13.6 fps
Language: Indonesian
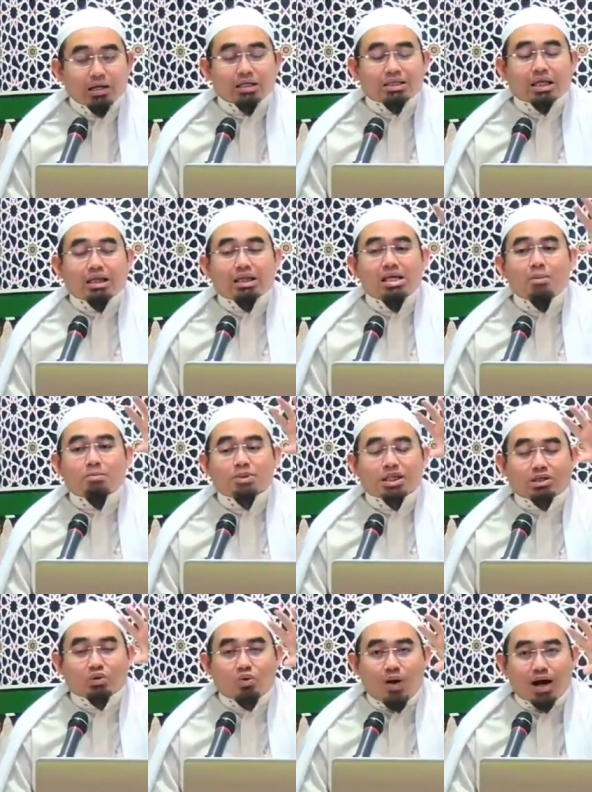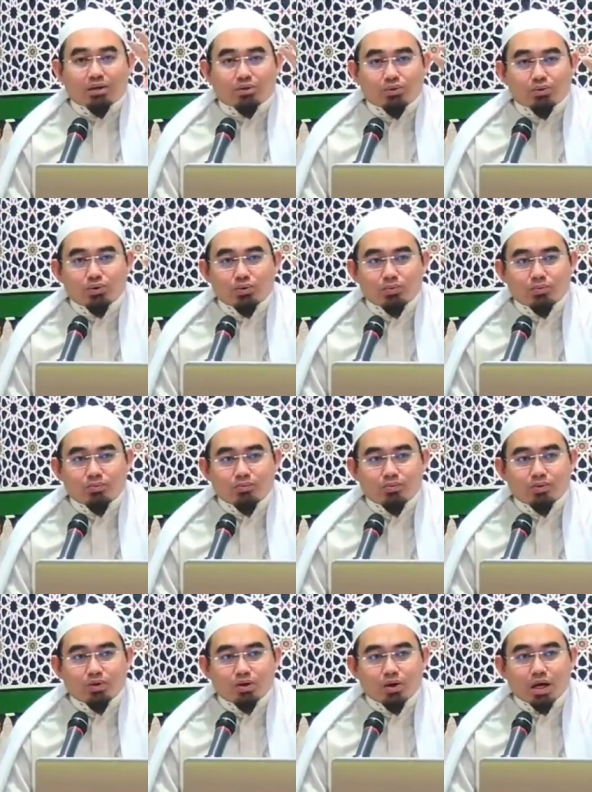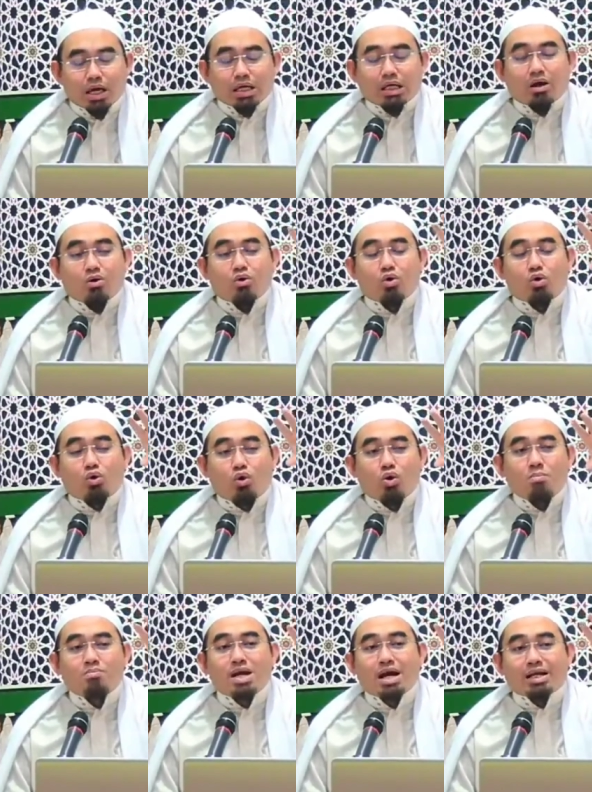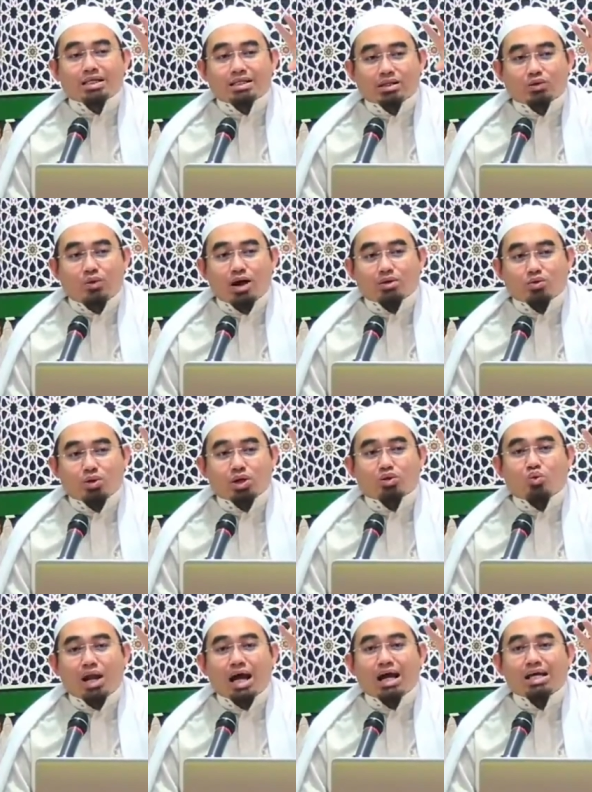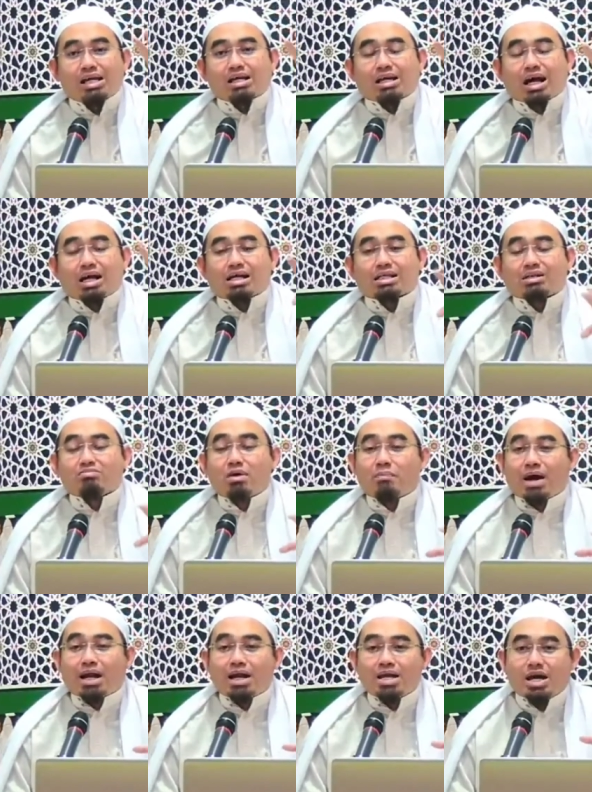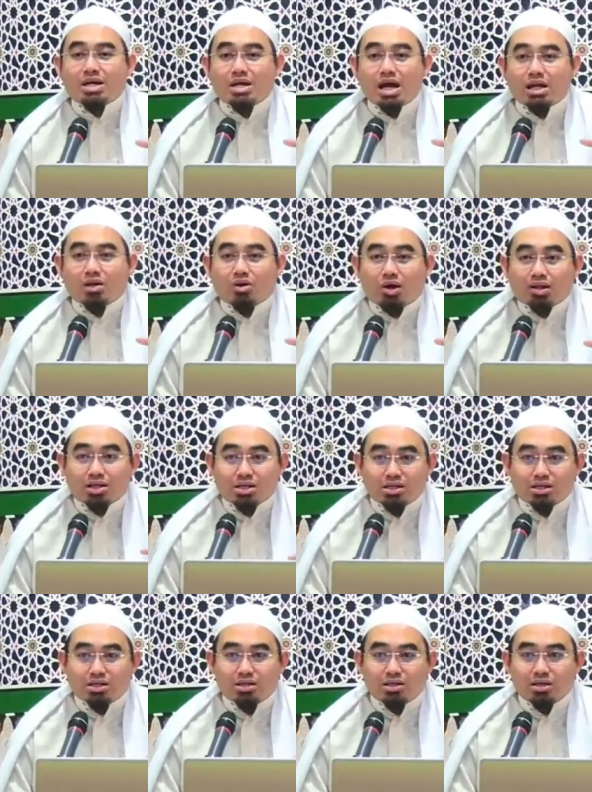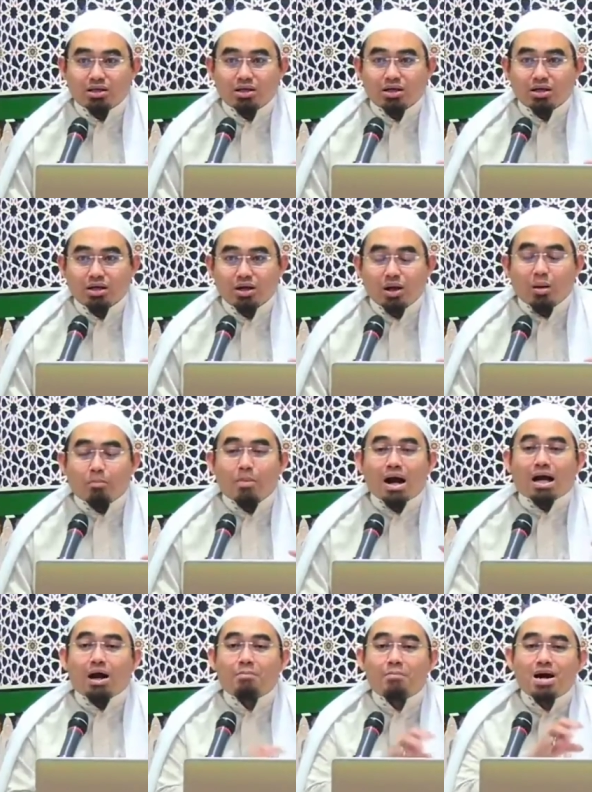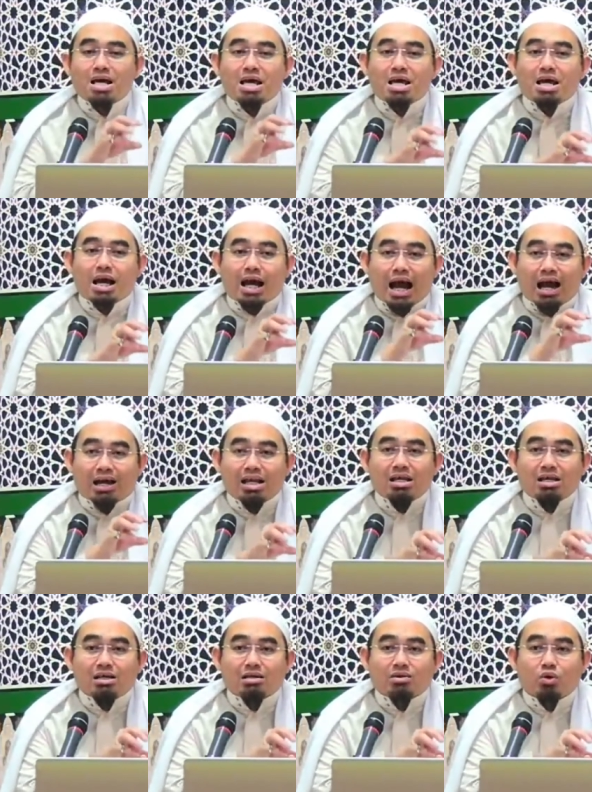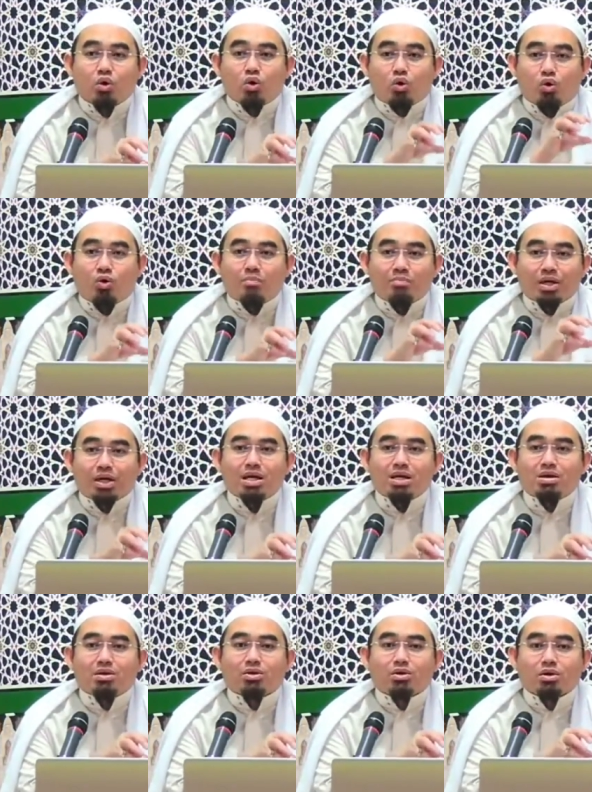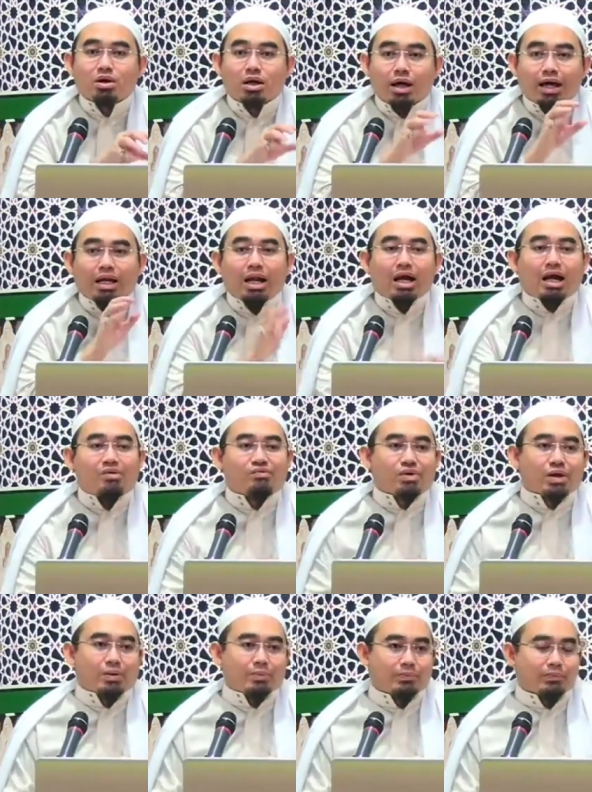Setiap sesuatu yang hukum dari sesuatu itu lahir karena sebab adanya dalil qat'i maka mengingkari hukum ini adalah kafir